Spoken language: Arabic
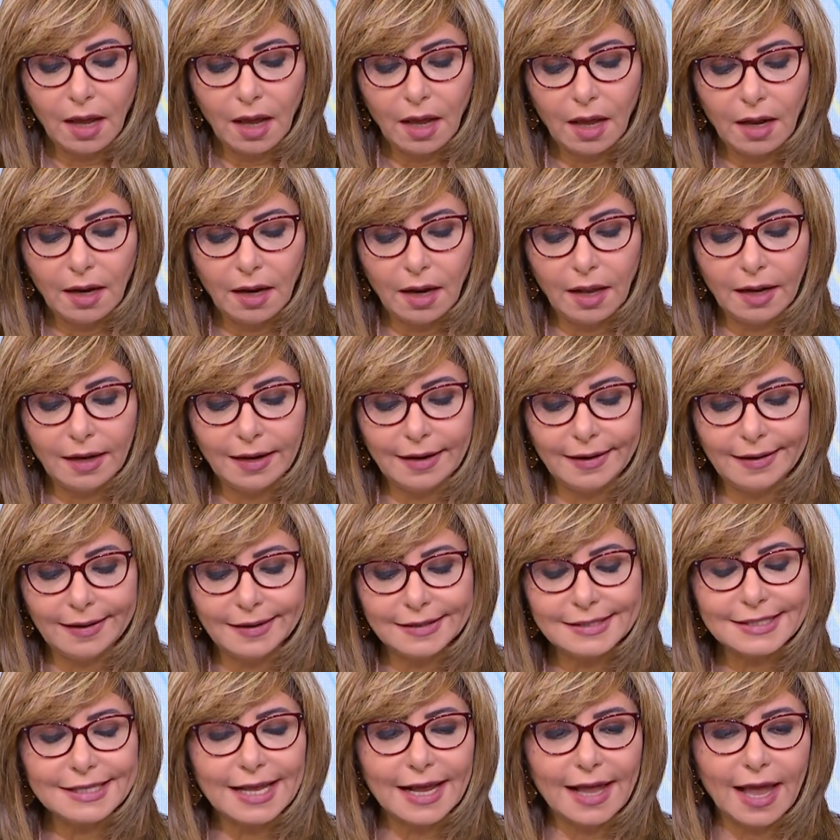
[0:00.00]

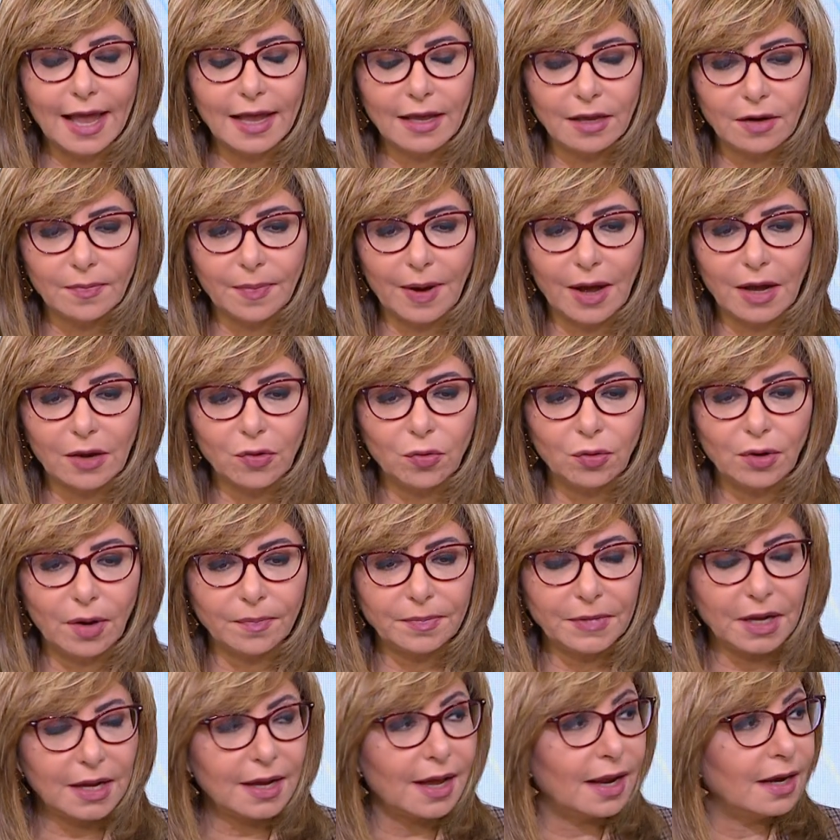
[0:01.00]
السجاير بقى كنا
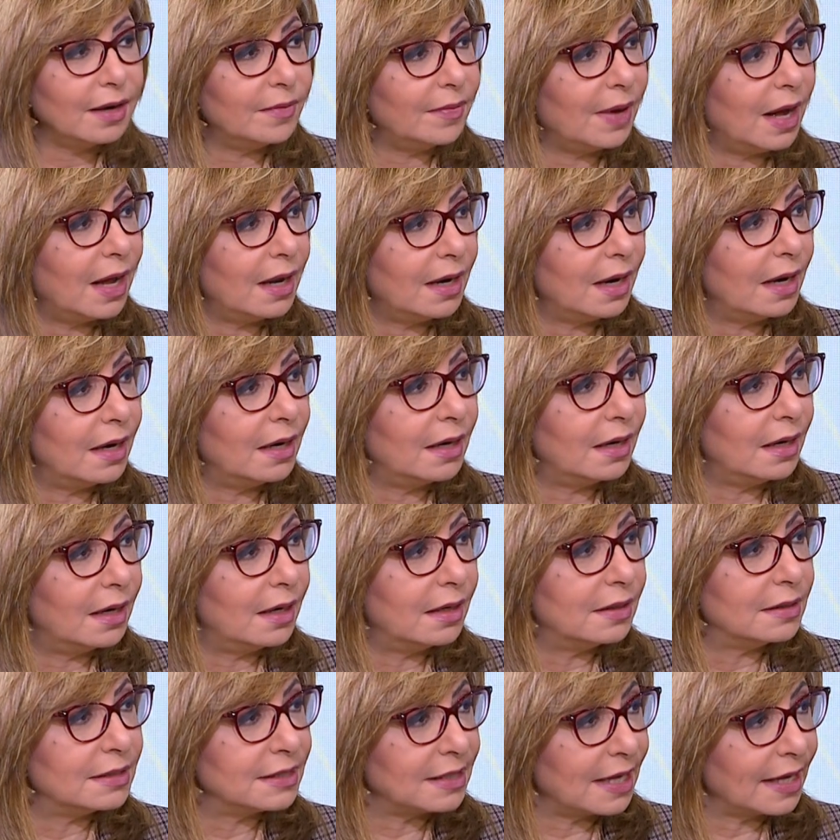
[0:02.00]
بنتكلم على
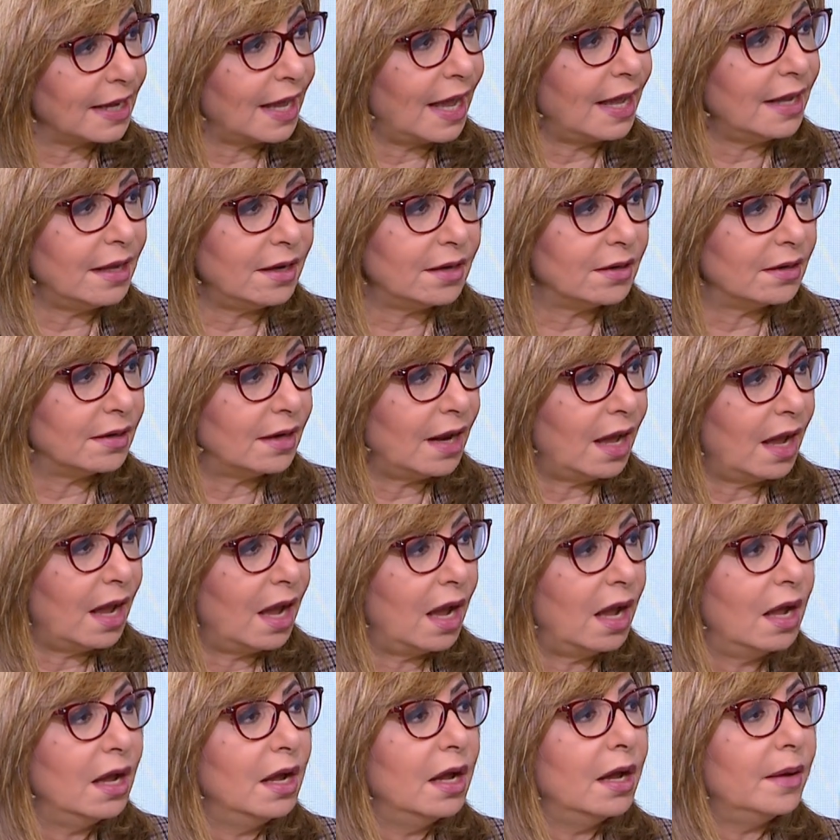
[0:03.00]
السجاير
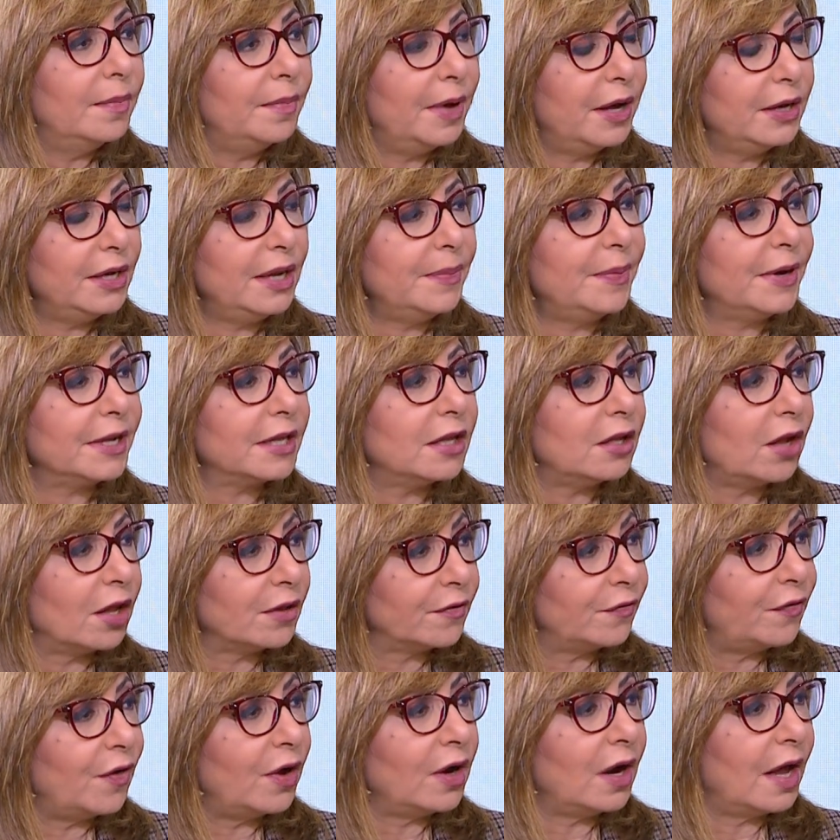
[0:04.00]
انها نبعد
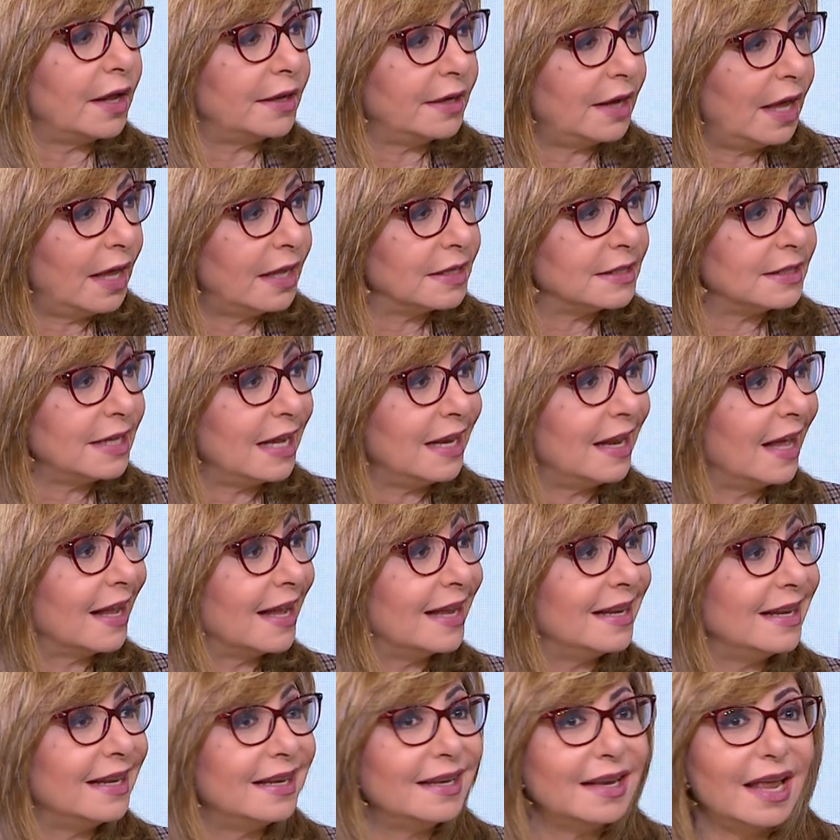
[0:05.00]
الاطفال عنها ازاي
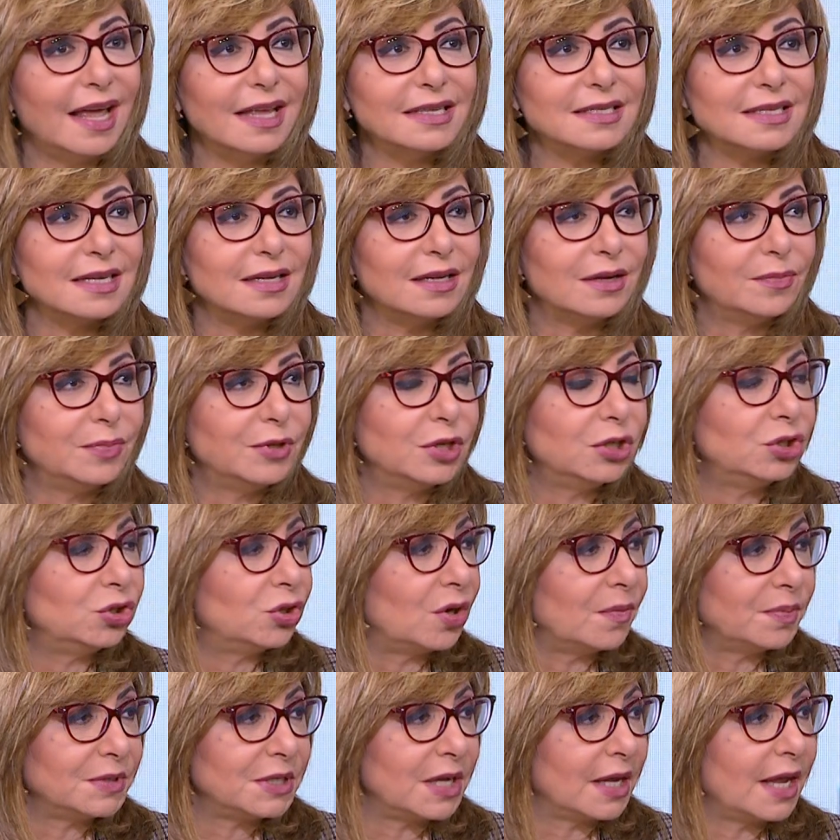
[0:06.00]
لكن الناس اللي
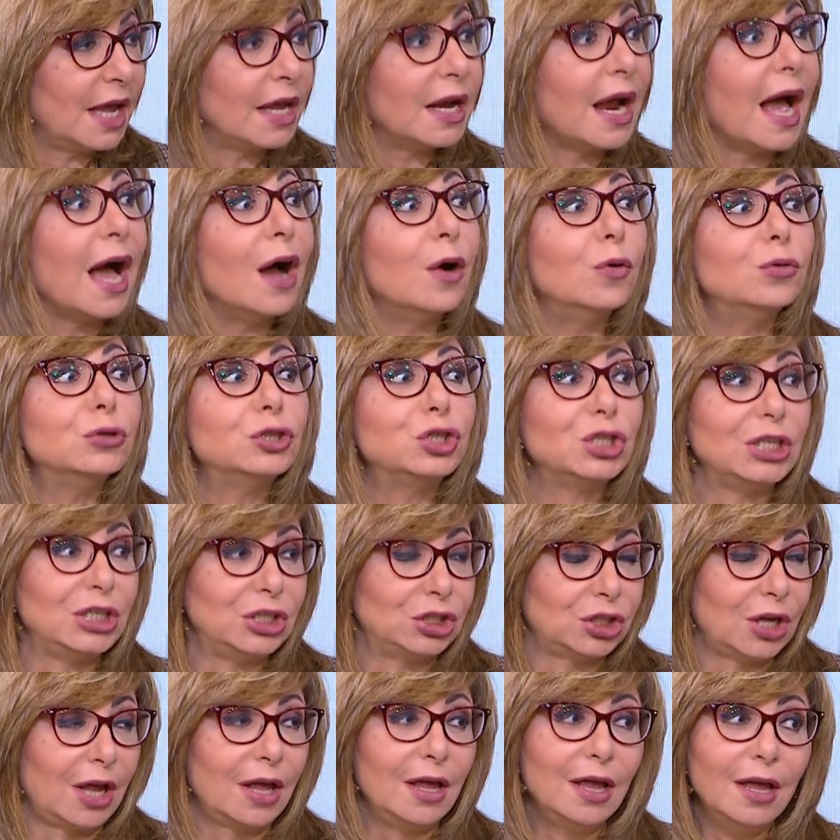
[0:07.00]
بتشرب سجاير او
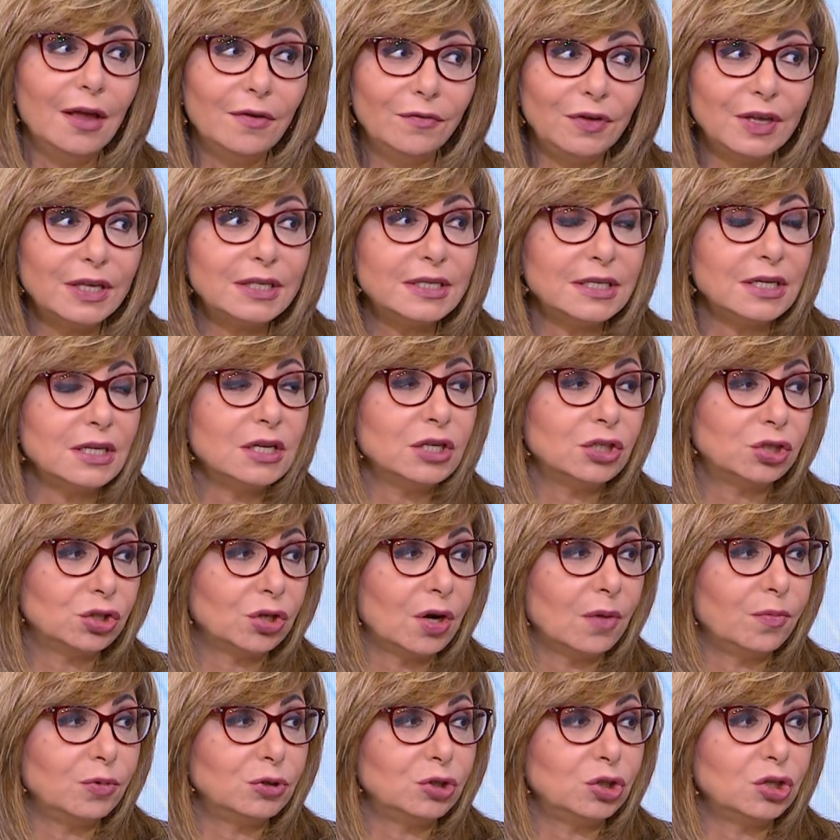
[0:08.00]
شيشه في كتير
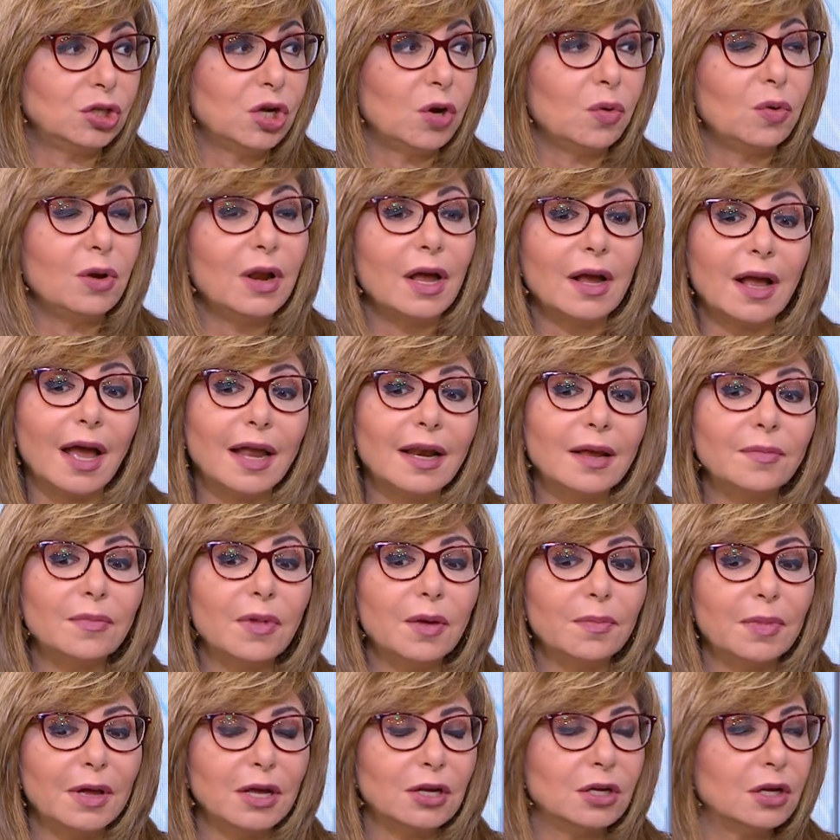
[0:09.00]
يشربوا شيشه يقول لك انا
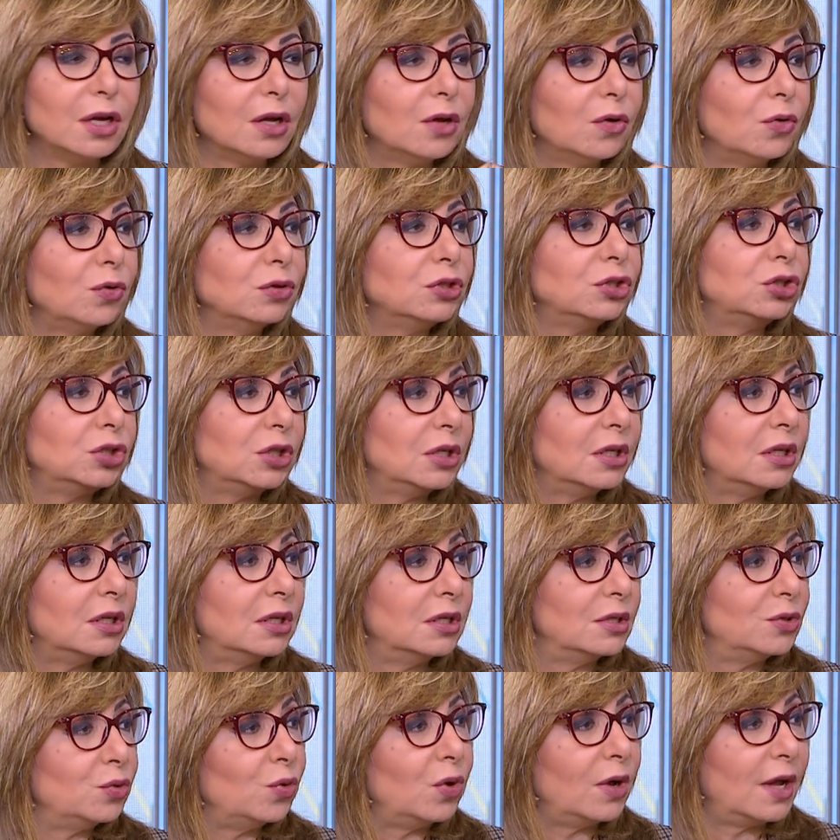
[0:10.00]
ما باخدش
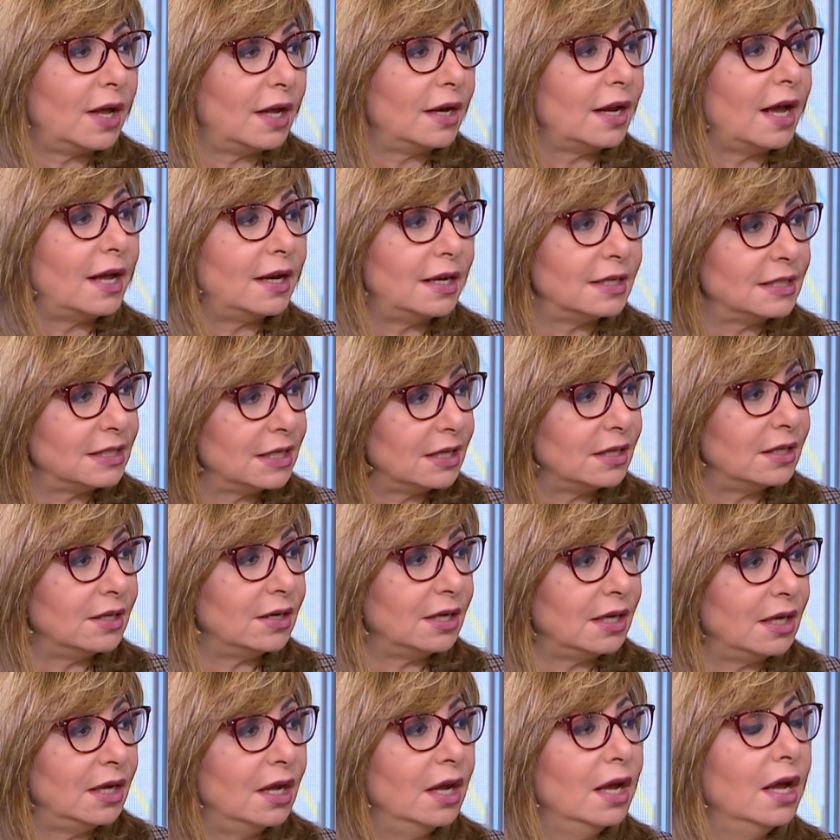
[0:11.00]
الدخان على صدري